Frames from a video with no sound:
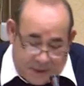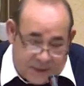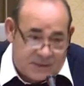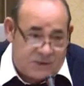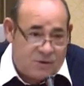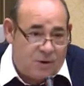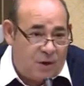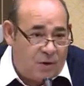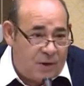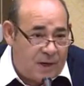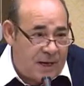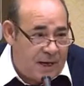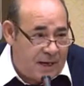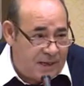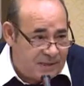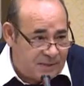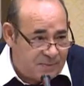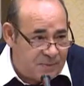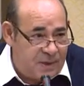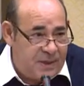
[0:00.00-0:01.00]
Paso
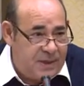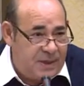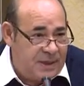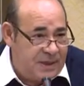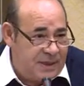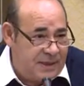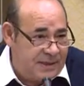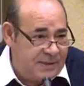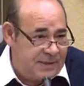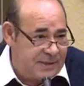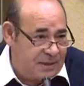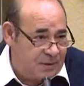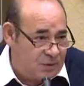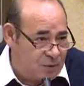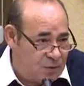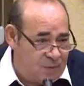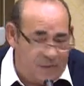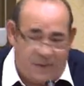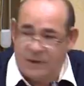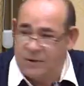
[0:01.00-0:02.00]
ahora a exponerles el
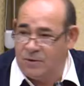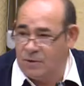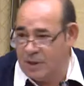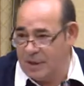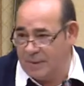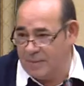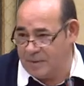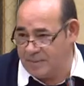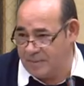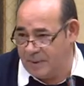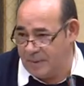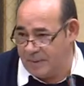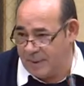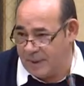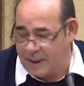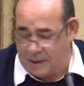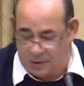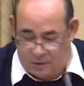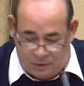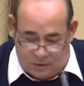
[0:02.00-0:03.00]
documento que hemos
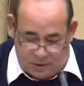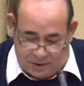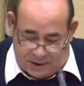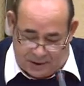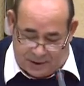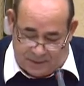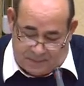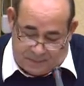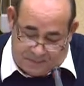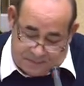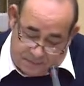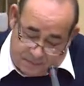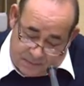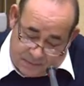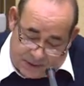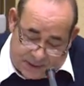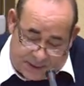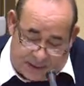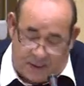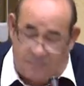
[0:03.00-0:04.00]
preparado y
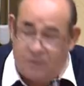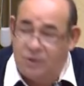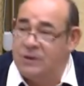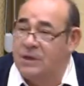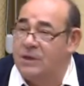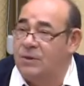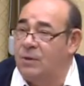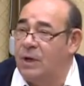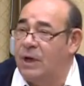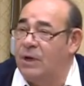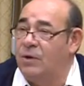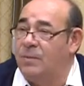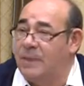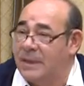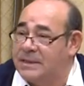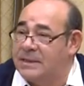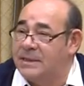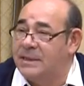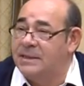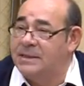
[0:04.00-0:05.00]
que hemos titulado
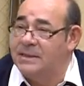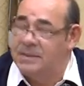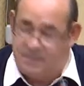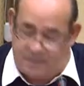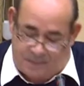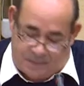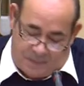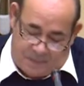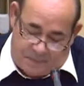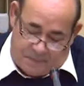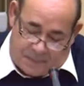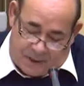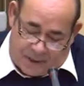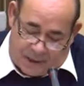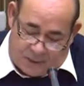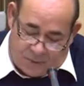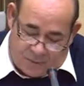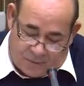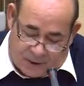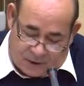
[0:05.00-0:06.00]
Bases
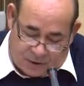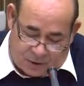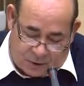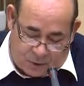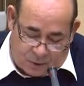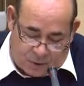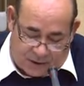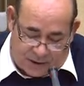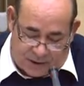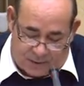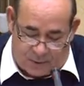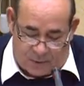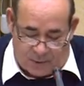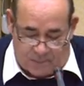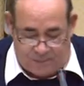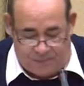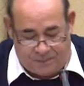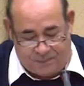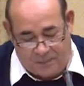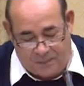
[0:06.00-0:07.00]
para un Pacto Educativo.